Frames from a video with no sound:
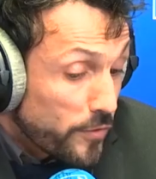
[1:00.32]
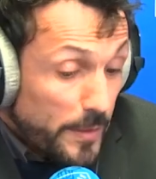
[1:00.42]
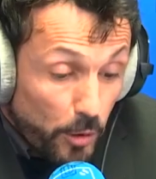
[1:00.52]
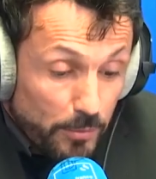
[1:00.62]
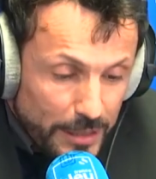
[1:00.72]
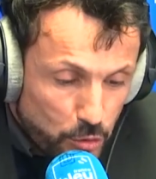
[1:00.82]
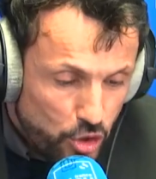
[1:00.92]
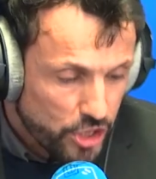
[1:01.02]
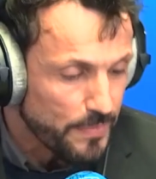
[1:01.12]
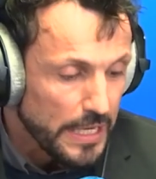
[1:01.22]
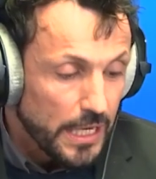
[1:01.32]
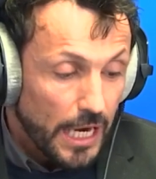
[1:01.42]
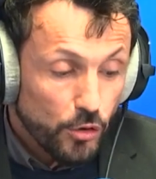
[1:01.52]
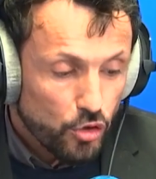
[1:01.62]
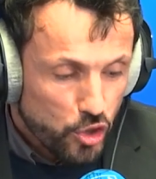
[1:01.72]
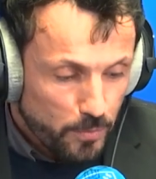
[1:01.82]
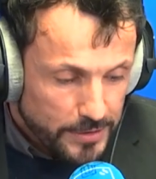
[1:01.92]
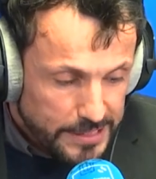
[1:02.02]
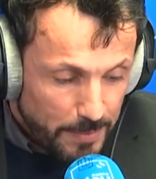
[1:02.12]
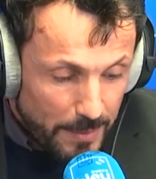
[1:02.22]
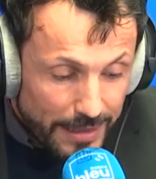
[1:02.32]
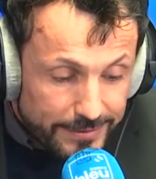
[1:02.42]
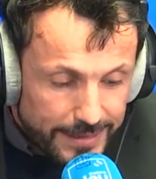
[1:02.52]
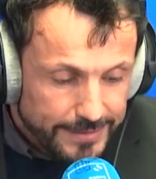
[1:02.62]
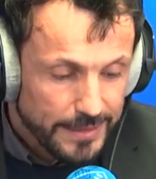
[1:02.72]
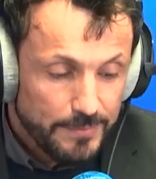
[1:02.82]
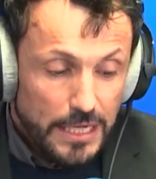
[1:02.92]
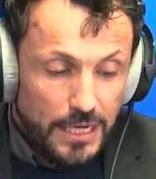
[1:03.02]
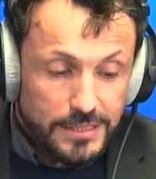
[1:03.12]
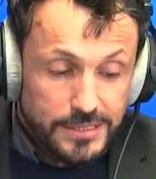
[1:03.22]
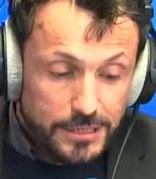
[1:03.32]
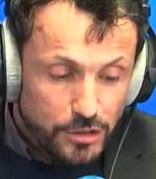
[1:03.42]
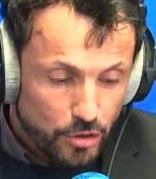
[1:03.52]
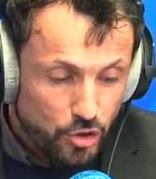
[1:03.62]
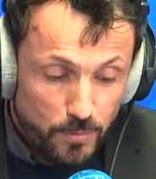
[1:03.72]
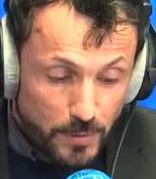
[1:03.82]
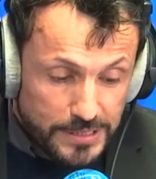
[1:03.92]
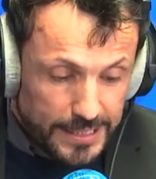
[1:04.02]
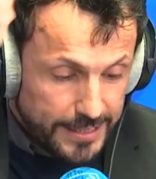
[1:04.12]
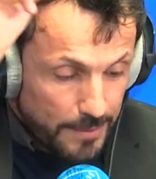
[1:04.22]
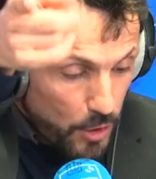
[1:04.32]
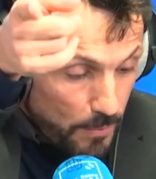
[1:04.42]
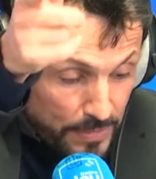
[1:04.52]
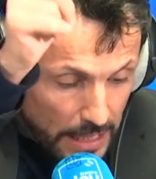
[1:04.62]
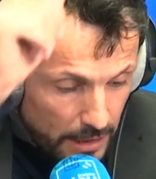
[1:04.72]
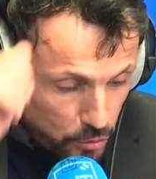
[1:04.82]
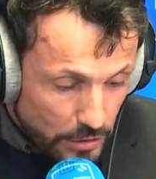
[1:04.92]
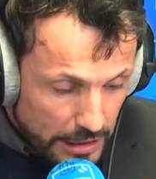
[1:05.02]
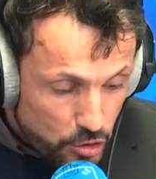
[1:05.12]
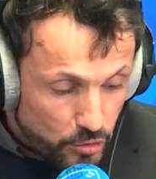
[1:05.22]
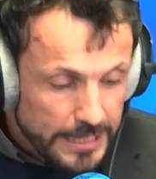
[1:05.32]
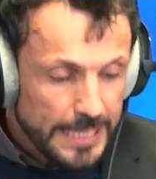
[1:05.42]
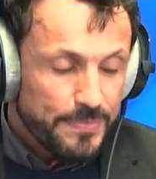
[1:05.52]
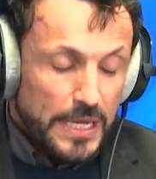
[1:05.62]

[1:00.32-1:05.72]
devais, prendre ma douche. Ah non, je pensais pas à ma retraite. Hein. À 16 ans, je pensais qu'à me toute la journée,